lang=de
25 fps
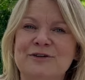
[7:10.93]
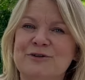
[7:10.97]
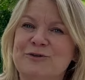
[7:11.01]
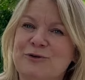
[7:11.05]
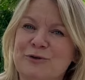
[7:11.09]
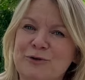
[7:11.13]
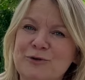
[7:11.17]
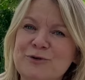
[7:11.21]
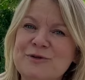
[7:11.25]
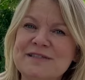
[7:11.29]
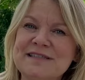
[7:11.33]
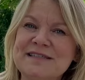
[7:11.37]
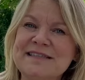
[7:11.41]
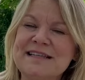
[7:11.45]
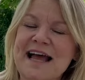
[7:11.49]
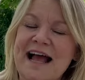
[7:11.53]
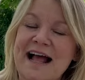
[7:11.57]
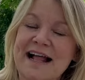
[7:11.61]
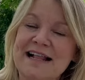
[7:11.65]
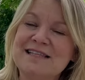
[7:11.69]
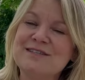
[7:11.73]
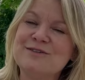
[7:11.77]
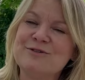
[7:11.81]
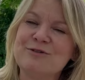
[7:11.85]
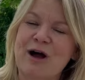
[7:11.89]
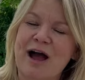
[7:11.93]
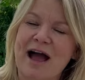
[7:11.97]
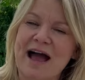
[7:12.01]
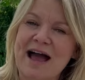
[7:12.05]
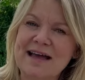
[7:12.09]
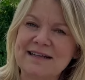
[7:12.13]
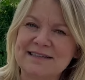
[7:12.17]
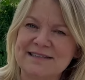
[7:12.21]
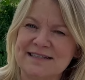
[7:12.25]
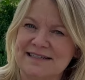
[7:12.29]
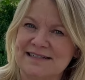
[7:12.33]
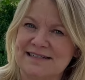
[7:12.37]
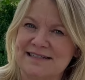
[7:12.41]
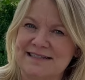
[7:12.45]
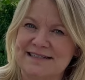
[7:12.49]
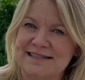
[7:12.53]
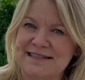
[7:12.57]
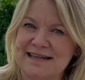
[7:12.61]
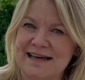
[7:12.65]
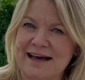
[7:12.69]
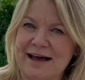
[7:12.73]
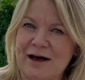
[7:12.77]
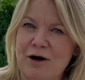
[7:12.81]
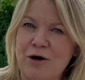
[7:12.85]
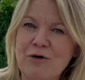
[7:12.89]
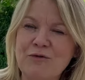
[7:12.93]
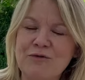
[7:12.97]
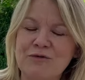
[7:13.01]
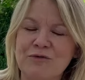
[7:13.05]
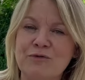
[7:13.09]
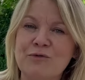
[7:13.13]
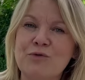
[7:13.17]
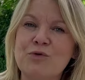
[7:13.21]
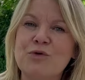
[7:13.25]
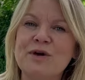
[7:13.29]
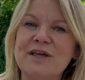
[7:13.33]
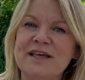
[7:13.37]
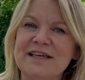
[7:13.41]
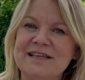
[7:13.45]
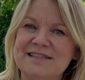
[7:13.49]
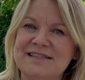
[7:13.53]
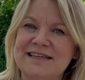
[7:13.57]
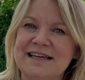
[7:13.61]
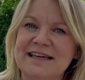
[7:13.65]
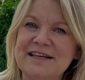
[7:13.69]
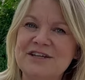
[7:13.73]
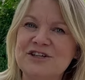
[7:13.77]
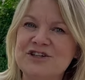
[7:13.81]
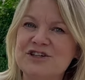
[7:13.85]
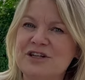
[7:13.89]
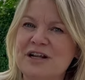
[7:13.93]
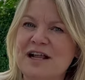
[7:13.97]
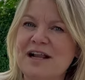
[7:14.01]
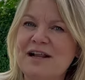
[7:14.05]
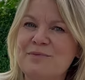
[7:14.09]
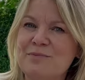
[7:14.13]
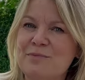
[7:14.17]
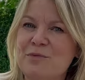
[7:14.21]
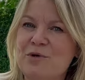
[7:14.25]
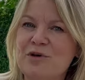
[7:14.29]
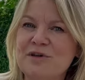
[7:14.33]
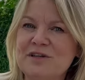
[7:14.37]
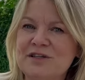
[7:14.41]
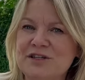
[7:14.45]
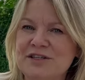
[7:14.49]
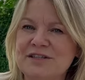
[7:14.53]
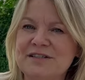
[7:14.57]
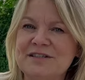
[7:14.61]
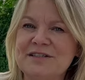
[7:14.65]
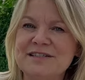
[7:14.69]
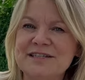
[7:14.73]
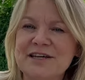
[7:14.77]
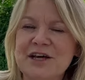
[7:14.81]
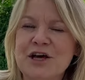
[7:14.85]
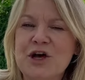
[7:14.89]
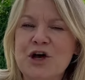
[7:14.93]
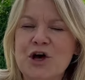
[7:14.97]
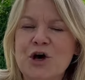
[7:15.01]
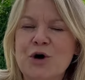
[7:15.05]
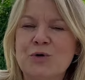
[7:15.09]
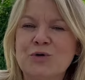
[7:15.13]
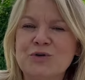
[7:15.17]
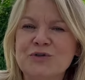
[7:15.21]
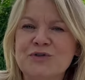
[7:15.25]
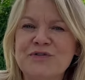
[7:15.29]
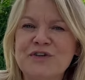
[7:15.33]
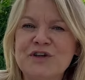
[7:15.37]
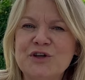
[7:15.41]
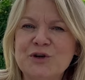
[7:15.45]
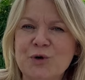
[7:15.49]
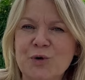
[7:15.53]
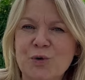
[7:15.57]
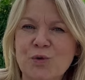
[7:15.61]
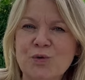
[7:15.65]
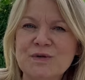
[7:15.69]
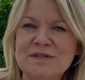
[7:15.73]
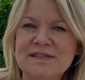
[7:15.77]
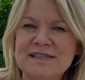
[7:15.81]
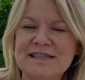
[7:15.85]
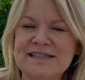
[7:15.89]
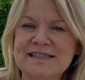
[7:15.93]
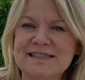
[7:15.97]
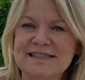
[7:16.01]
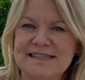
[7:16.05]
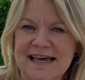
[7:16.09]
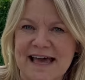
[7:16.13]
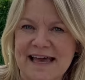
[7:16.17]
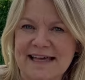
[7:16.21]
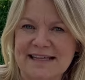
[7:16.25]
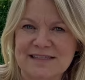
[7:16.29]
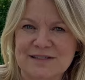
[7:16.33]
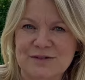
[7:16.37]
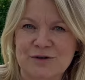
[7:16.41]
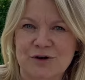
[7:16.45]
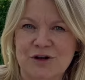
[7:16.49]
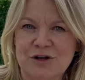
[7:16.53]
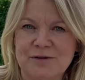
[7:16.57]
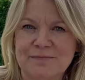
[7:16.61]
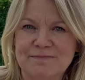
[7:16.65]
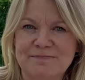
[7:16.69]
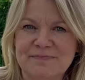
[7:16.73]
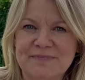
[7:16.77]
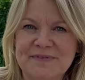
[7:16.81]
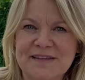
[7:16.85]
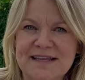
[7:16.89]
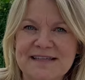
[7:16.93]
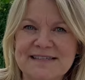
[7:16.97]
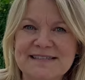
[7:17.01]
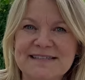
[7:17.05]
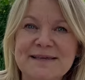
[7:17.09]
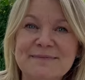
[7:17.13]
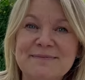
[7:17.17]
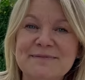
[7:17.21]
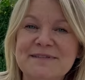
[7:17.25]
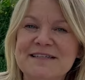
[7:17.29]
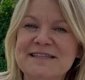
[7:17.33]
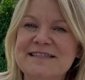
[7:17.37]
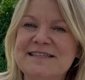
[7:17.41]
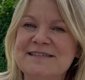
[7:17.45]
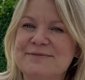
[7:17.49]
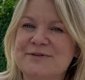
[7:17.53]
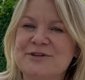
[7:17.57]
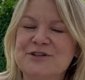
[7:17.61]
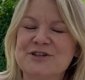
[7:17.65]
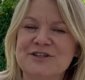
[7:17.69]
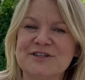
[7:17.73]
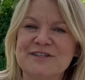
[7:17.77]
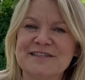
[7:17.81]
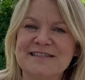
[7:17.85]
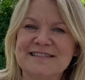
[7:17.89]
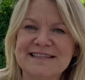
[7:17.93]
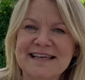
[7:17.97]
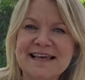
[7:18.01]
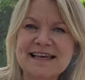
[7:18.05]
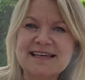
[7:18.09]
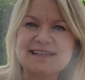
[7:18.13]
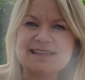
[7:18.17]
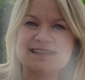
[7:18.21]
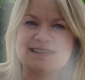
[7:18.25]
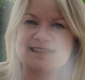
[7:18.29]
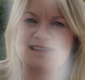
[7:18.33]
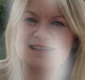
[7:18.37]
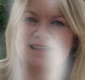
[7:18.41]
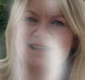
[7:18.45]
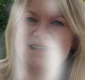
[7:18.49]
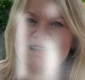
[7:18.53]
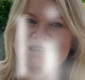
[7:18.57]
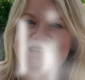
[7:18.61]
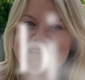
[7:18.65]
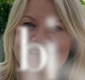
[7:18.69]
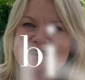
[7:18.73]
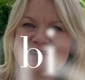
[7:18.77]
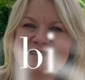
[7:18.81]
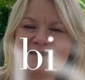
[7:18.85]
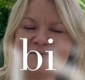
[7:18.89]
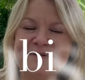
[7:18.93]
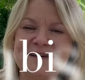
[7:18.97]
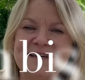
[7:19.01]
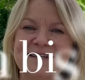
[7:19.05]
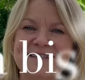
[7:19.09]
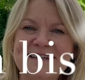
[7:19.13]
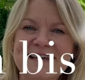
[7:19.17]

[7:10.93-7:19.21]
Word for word: Größen, also achtet darauf, wo ihr sie hinstellen möchtet und wie groß sie sein soll. Es gibt sie zwischen 60 cm